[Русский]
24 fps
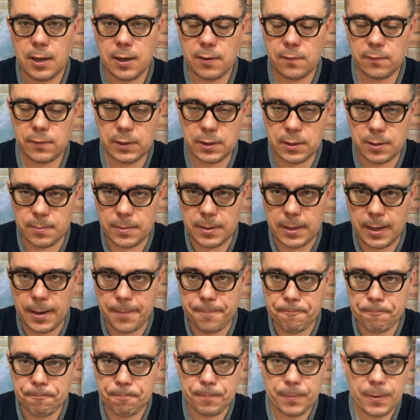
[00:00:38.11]
Владимира
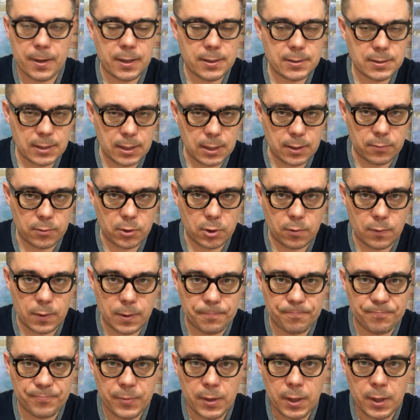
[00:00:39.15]
Соловьева.